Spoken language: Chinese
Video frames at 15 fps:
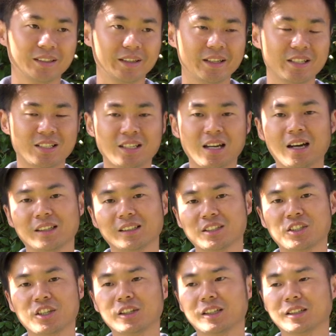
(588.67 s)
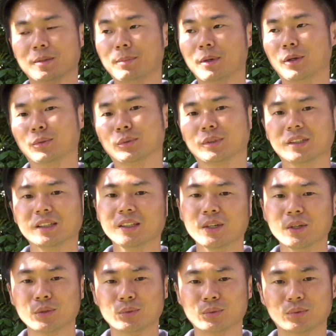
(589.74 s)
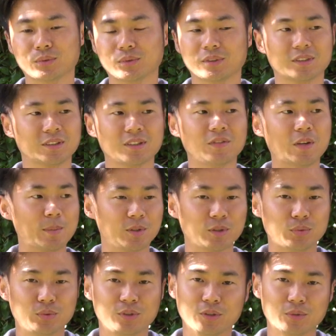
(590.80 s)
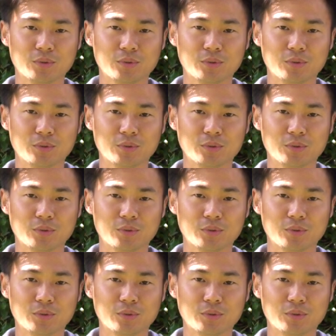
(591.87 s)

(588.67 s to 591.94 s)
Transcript: HR 的销量的保护的需这方面的需求，